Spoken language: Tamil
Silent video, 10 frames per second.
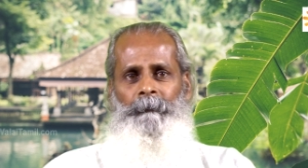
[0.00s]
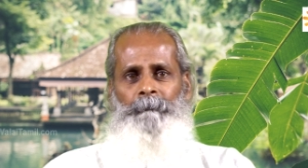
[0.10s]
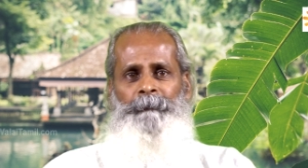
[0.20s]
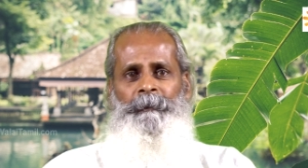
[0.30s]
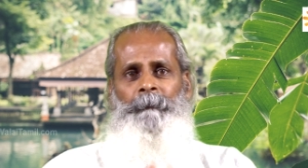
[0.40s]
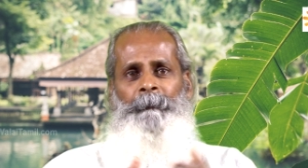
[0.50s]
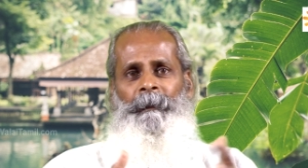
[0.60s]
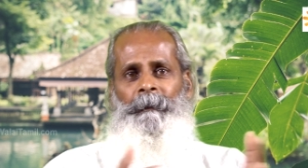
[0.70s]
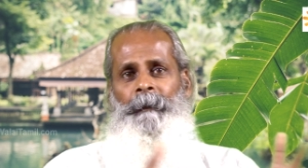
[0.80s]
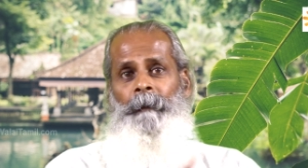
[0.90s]

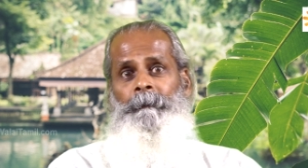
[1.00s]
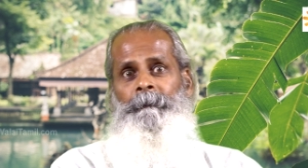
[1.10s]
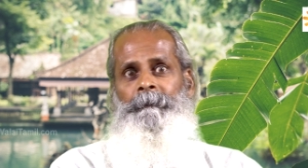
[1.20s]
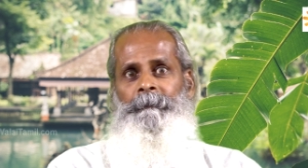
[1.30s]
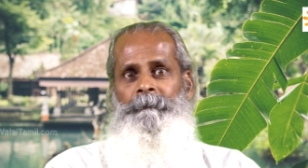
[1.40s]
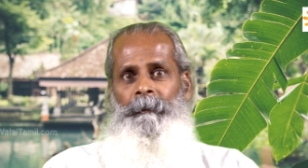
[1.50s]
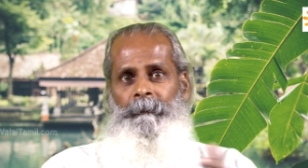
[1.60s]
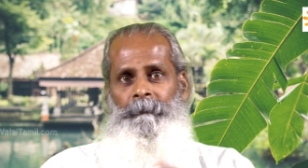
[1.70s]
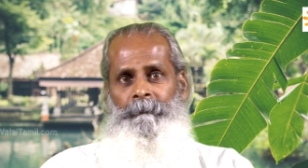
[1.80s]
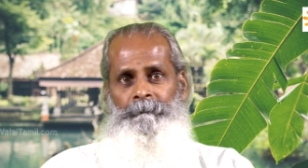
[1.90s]
பித்தப்பையில் கல் இருக்குது சார்
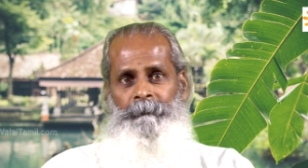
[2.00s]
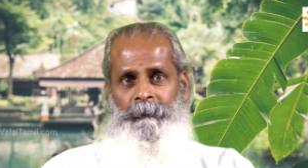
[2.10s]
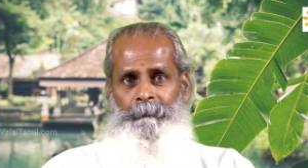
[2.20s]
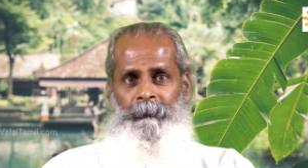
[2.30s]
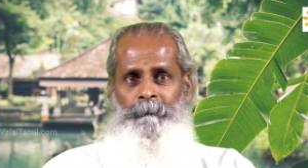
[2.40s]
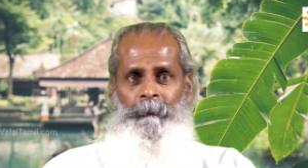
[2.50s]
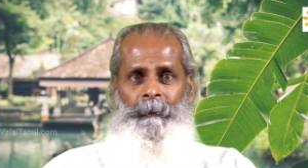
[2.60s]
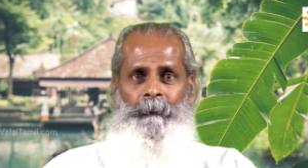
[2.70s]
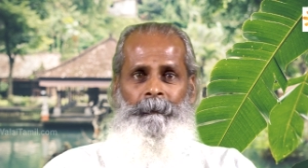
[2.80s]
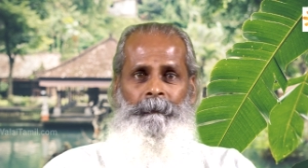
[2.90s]
பித்தப்பைக்குள்ளே
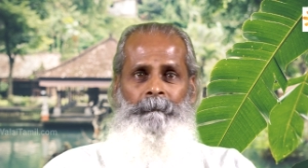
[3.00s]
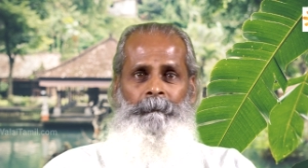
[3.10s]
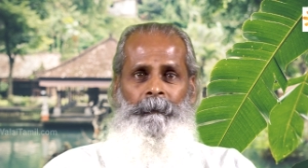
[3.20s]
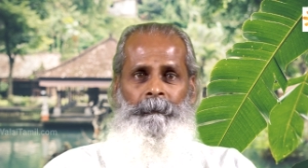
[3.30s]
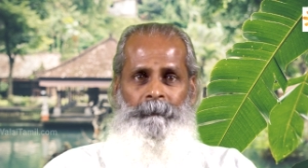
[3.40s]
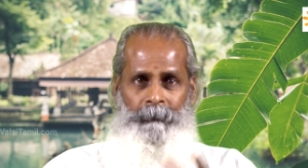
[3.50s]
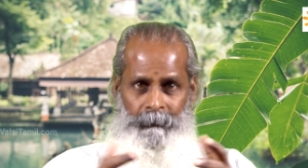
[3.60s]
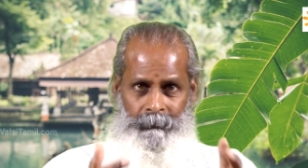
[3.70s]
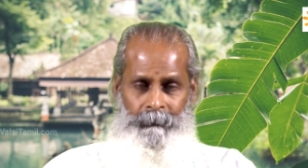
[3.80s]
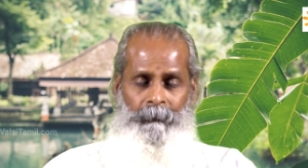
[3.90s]
கல் இருக்க முடியாது
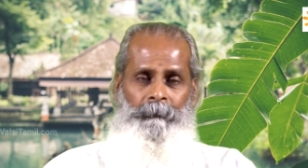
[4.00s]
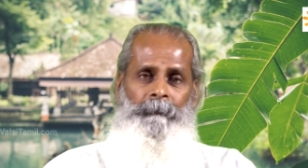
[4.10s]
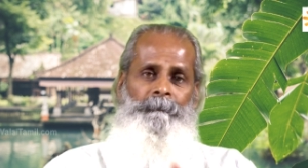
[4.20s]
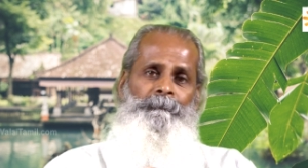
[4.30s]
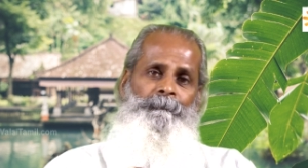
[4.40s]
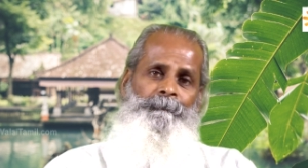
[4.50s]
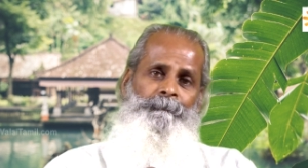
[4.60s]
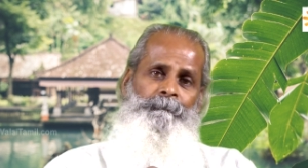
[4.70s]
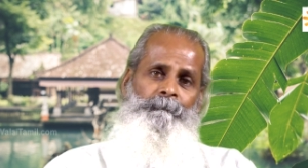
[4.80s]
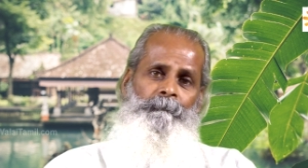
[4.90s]
கல்லுங்கிறாங்க
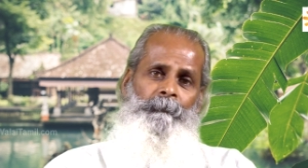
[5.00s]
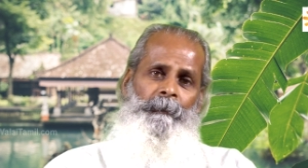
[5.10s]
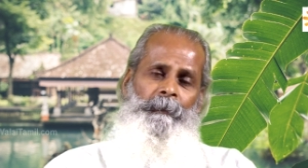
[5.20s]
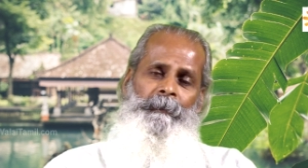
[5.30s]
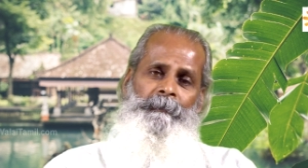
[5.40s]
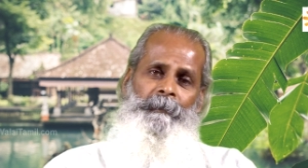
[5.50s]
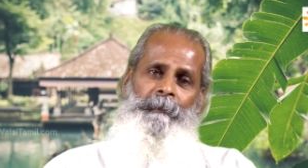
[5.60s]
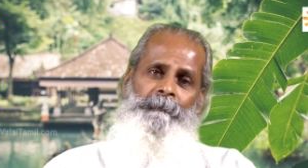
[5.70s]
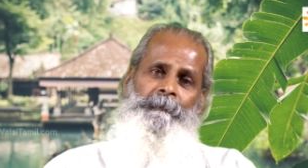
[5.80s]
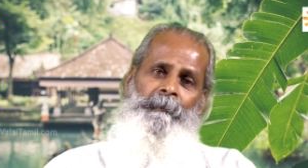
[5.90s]

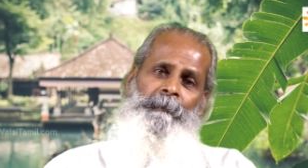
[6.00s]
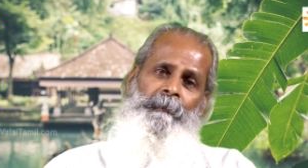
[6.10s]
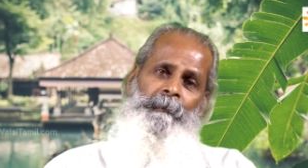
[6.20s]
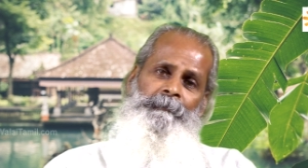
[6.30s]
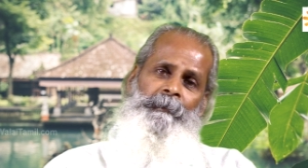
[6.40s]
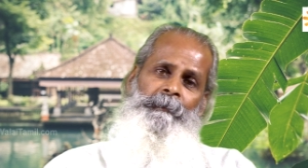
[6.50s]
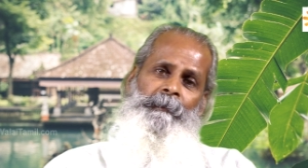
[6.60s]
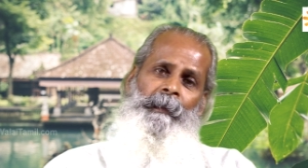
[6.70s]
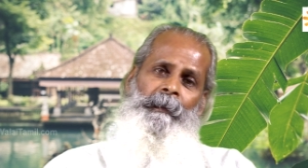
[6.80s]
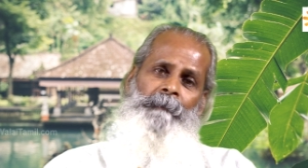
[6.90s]
சரி சிறுநீரகத்தில்
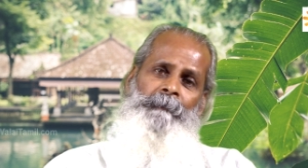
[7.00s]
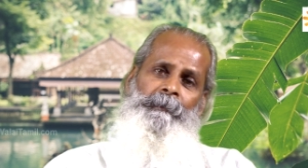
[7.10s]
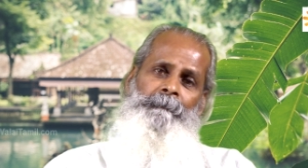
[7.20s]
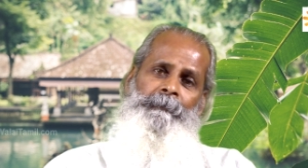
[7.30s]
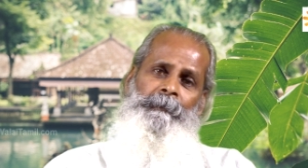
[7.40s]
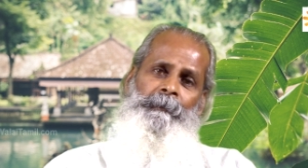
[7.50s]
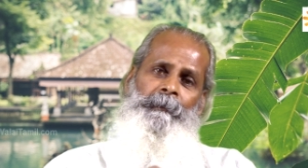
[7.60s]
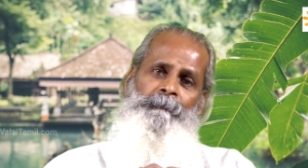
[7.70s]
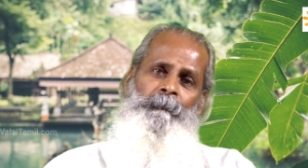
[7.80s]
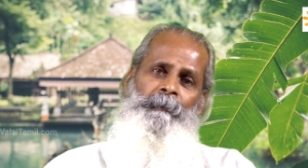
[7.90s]
கல் வந்து விட்டது
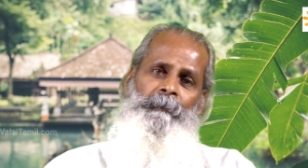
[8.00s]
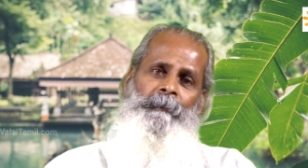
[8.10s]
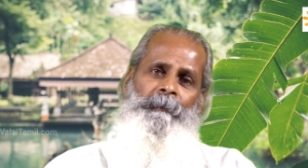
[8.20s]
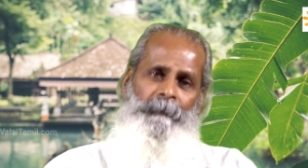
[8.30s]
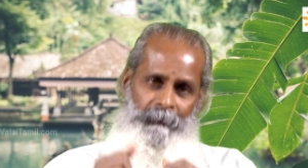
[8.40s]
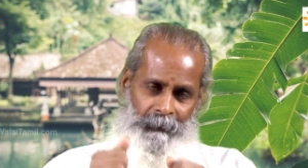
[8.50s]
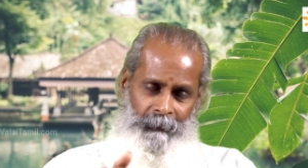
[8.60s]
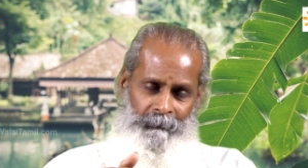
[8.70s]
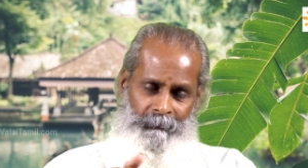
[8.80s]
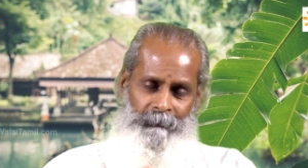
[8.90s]
என்று சொல்கிறார்கள்
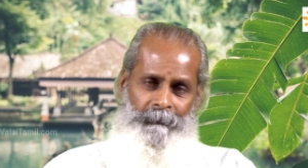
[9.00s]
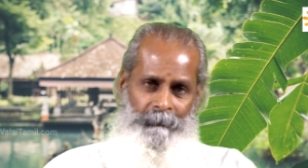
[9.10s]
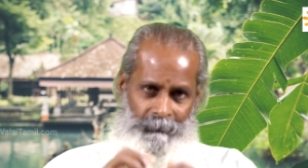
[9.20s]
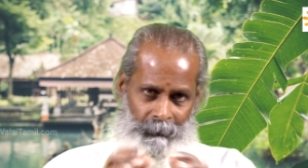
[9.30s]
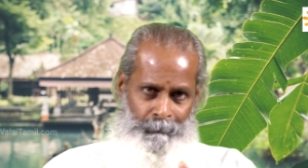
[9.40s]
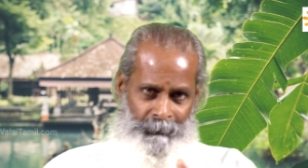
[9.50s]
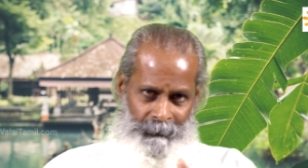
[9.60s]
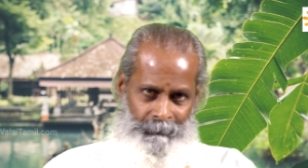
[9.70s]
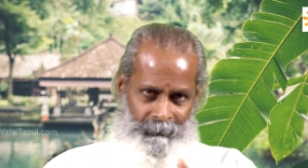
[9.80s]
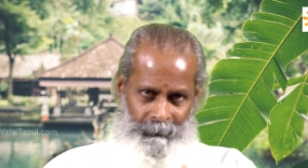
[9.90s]
ஏன்
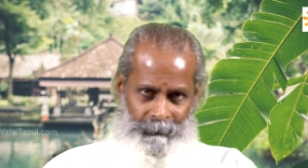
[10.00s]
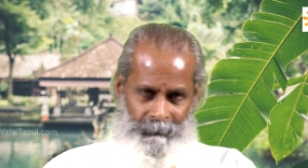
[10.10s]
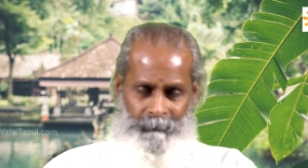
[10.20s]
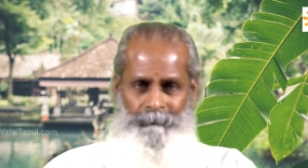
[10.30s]
எப்படி வந்தது